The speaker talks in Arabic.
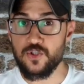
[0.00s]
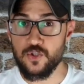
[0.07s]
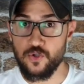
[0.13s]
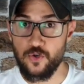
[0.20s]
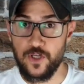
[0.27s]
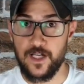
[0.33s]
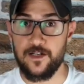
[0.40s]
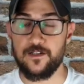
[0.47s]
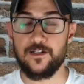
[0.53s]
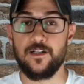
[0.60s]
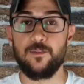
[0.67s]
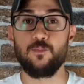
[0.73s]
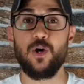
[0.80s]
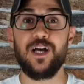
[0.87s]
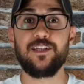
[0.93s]
الصويا
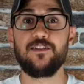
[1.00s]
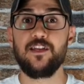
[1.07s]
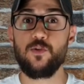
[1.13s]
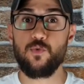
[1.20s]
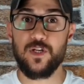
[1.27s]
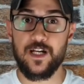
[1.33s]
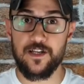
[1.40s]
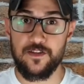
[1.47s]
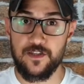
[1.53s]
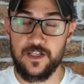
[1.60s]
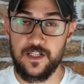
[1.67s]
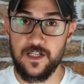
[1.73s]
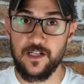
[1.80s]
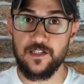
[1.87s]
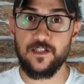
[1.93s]
معدل
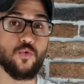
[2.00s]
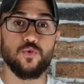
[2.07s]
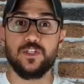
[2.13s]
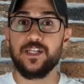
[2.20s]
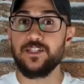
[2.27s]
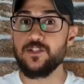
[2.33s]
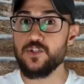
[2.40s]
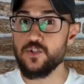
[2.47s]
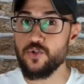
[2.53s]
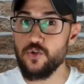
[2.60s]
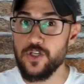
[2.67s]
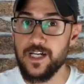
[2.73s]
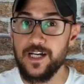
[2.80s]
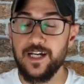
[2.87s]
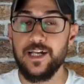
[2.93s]
وراثيا وزيت
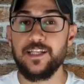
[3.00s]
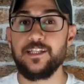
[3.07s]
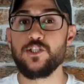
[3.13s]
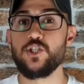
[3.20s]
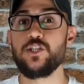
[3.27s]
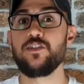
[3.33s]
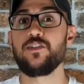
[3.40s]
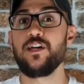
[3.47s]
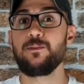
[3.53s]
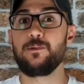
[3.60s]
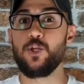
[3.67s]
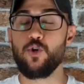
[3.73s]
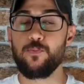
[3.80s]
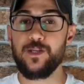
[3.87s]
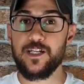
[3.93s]
الصويا غني جدا
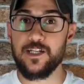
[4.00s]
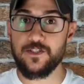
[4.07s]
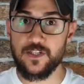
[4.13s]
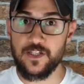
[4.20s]
بالاوميجا